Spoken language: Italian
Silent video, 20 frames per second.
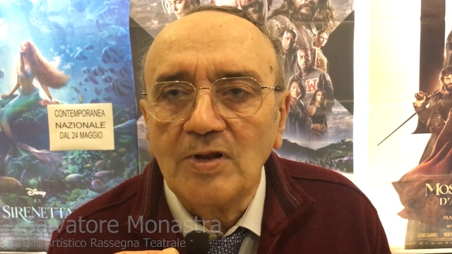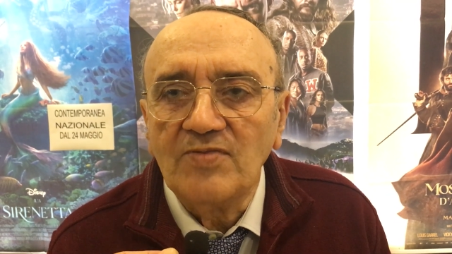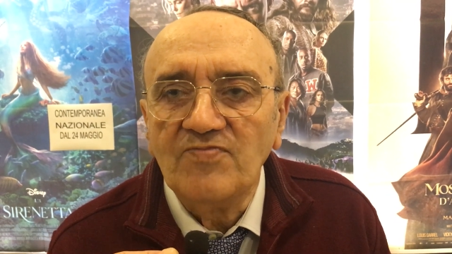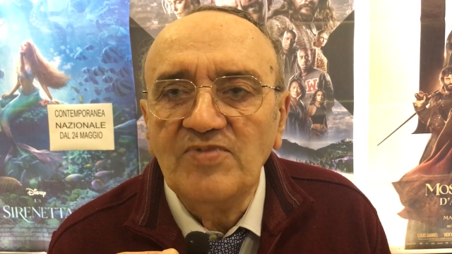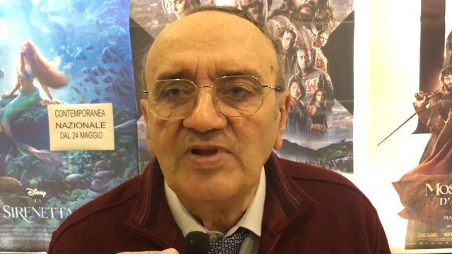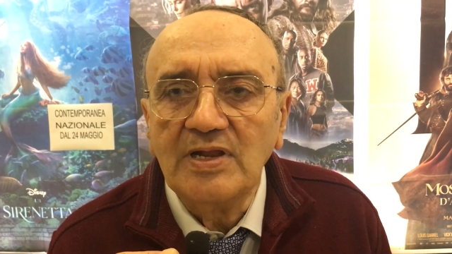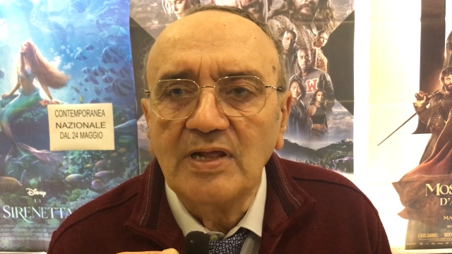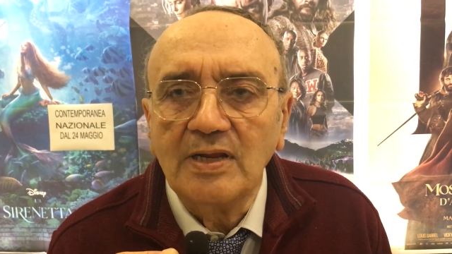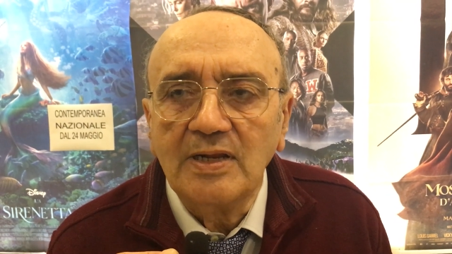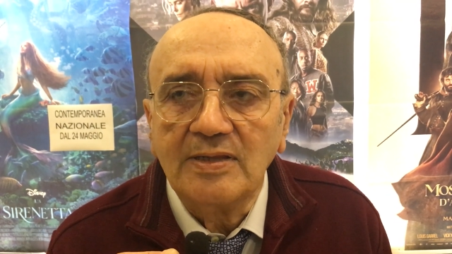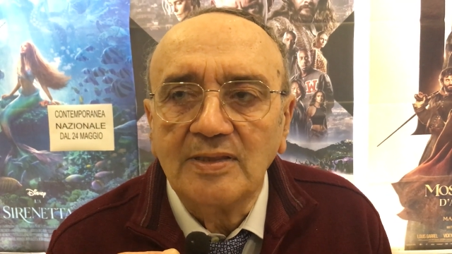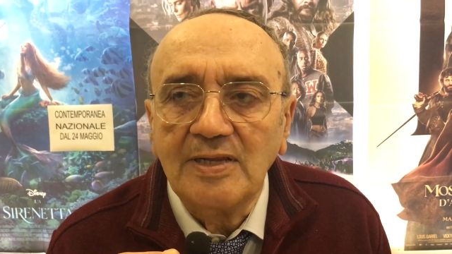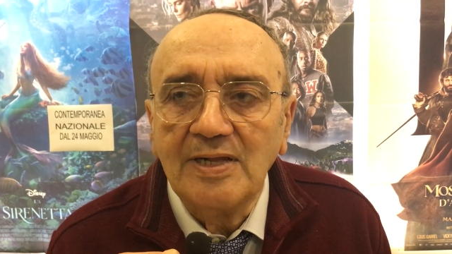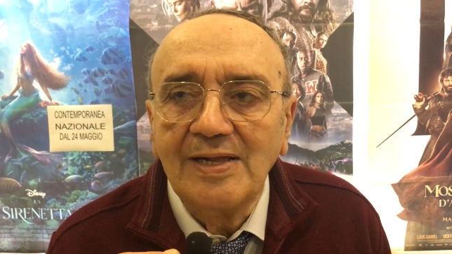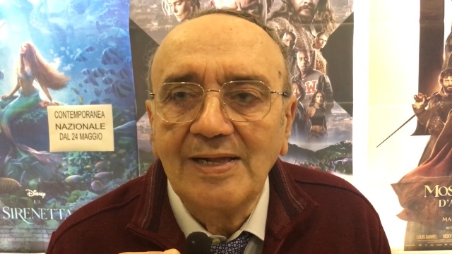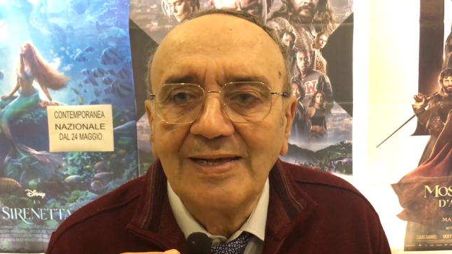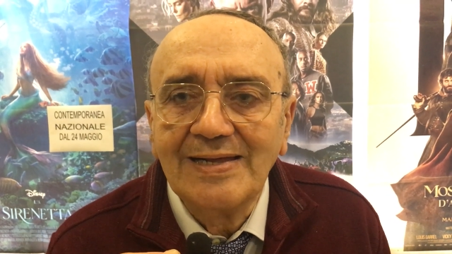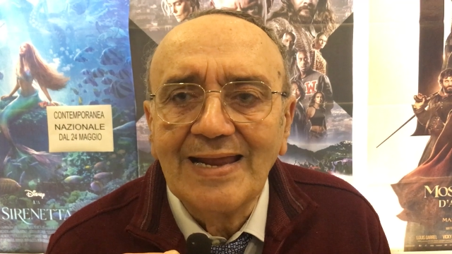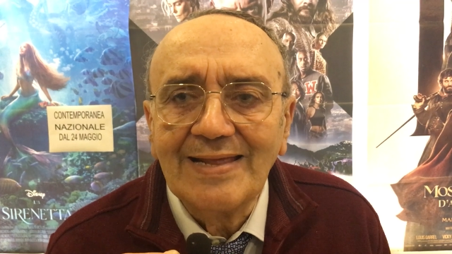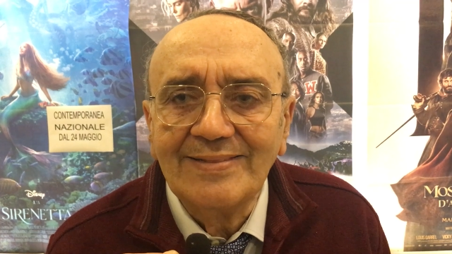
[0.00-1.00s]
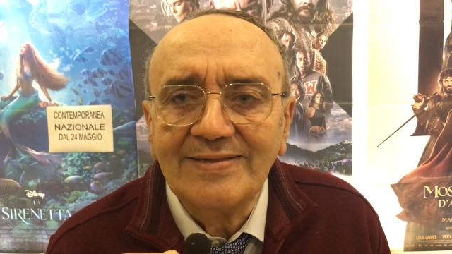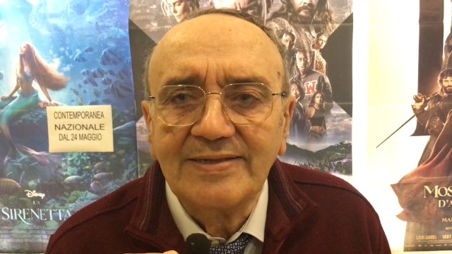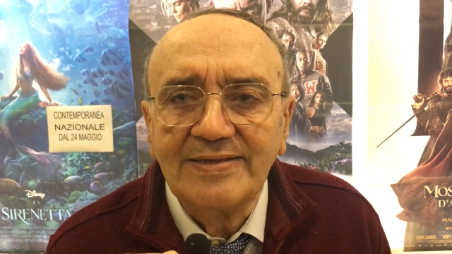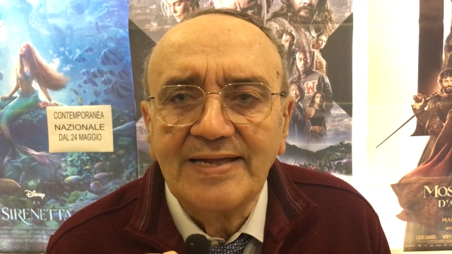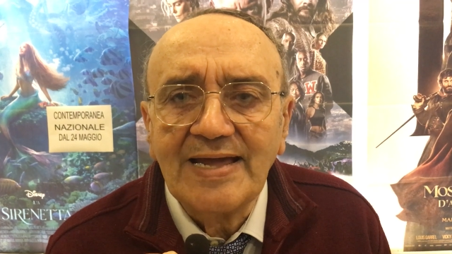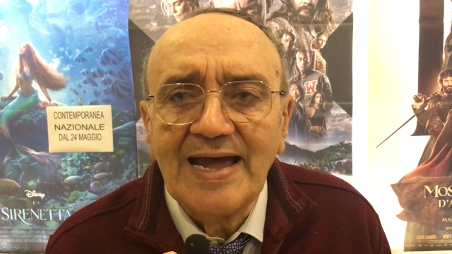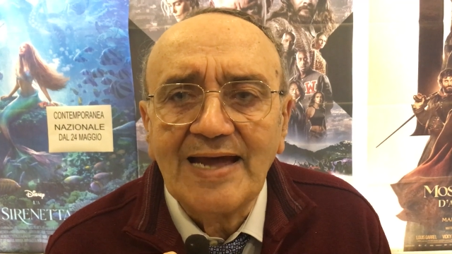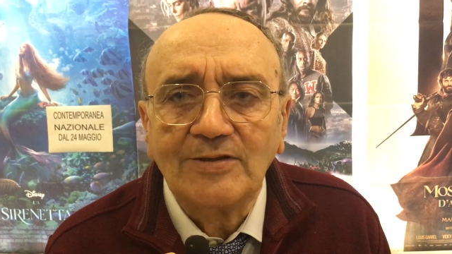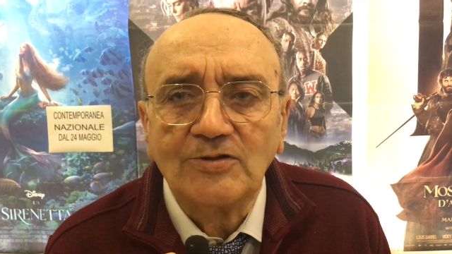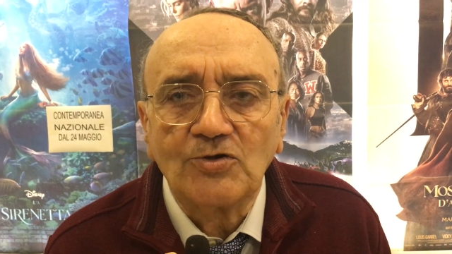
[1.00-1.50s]
il, il, grande
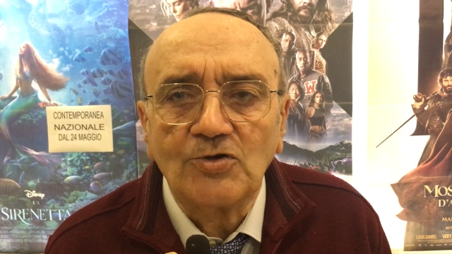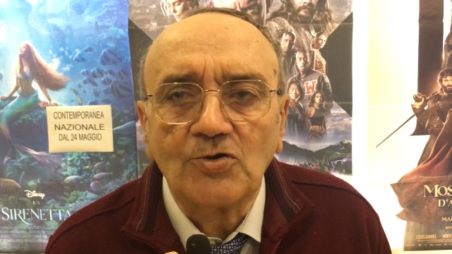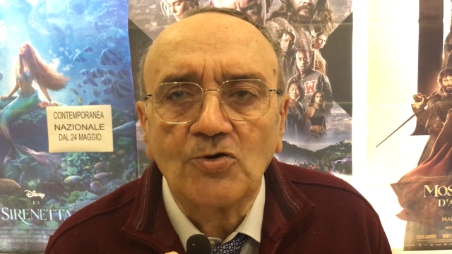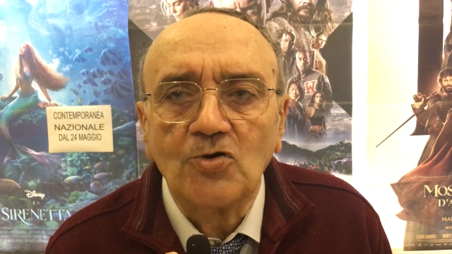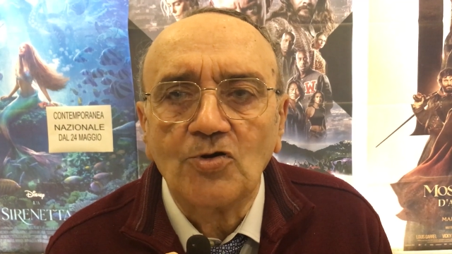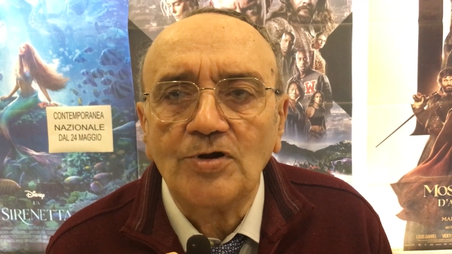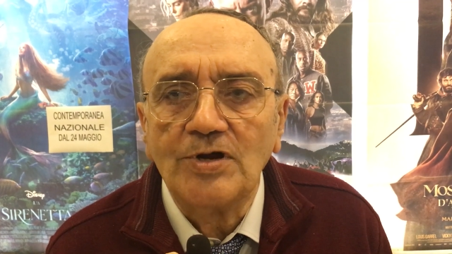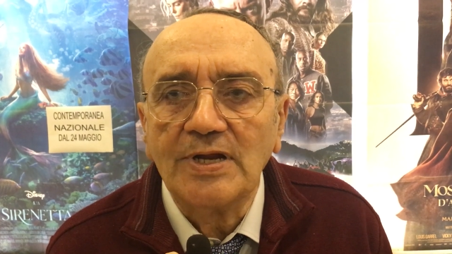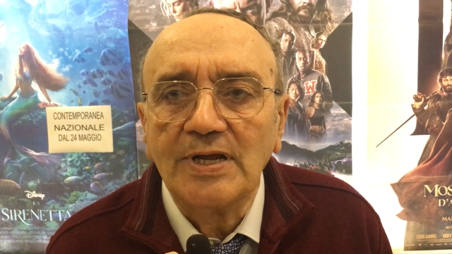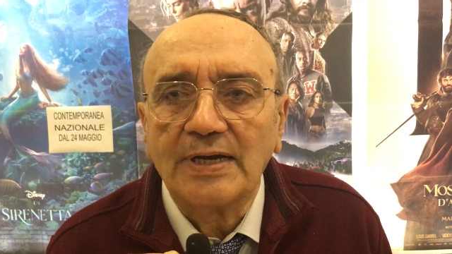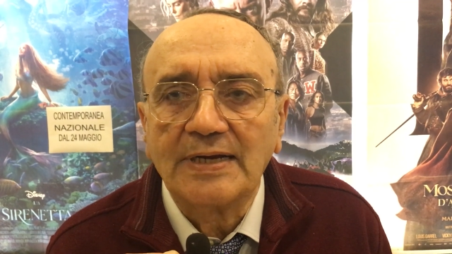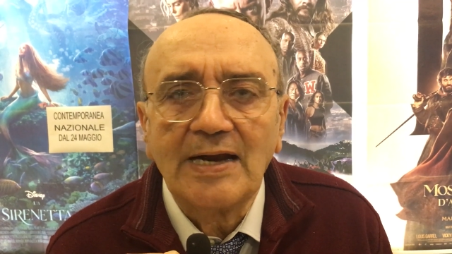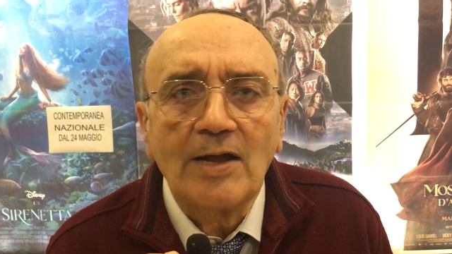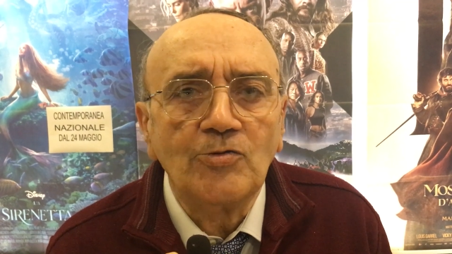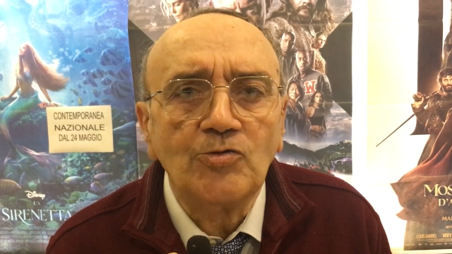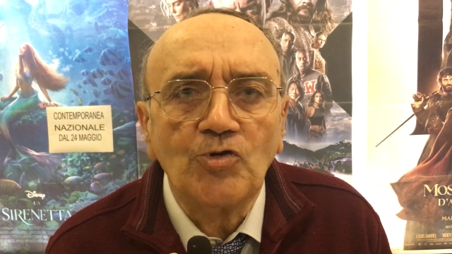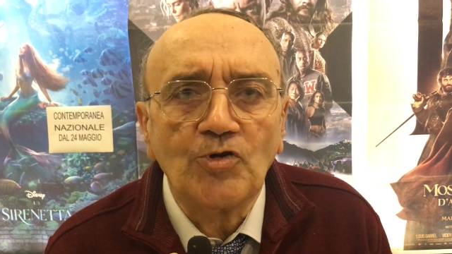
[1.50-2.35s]
teatro con Claudio